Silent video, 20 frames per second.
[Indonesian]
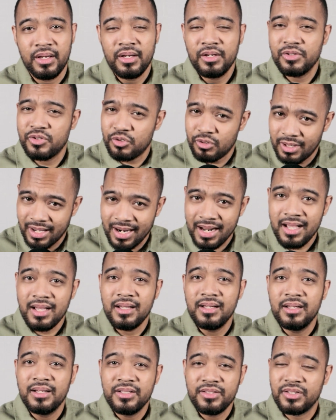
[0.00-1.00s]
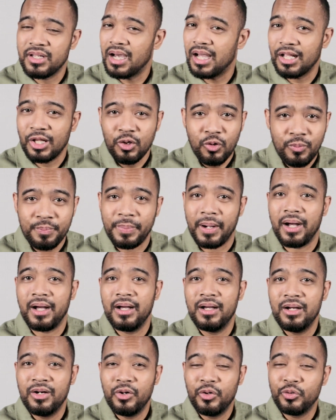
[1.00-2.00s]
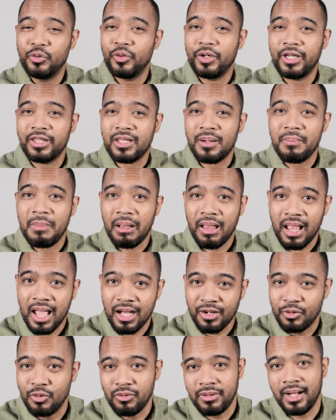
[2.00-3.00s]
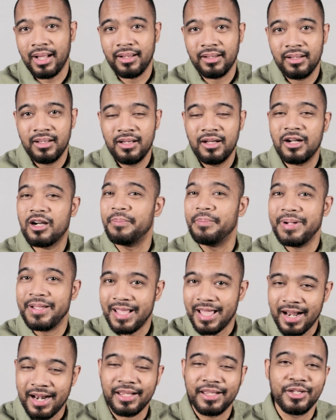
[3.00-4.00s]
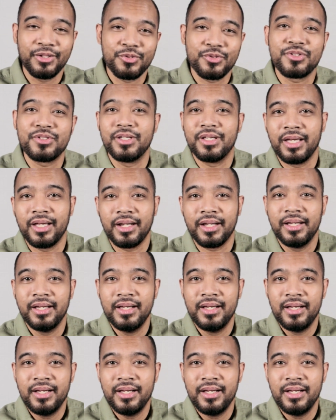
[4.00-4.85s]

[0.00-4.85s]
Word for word: Saudara, jangan lupa untuk kita melakukan kebenaran itu sendiri.